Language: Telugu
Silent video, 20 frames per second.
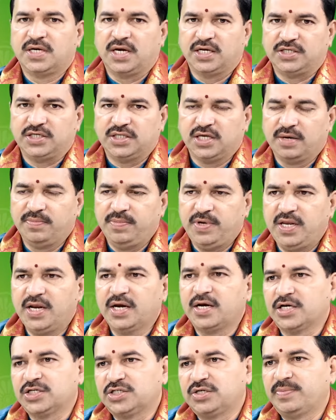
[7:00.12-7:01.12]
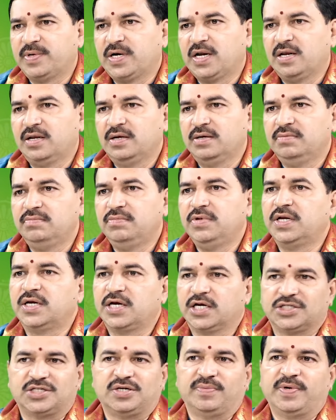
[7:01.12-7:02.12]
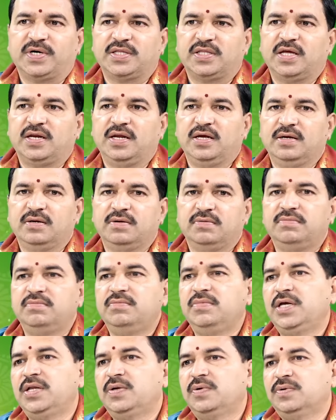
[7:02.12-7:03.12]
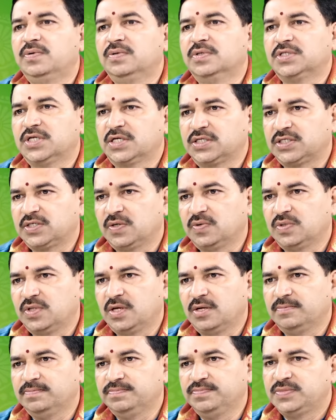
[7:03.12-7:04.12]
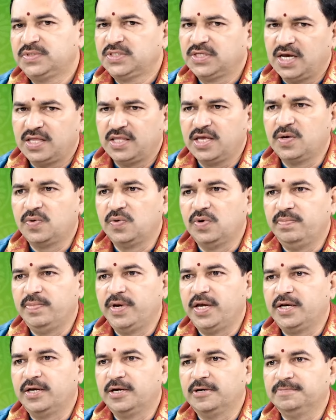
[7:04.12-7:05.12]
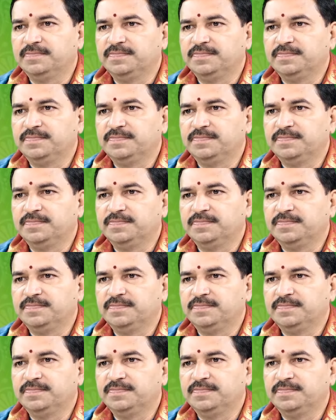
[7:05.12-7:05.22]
ఖచ్చితంగా మీరే కష్టపడాలి మీరు కష్టపడితేనే మీరు సక్సెస్ అవుతారు ఇంకా అదే రూల్ మెయిన్గా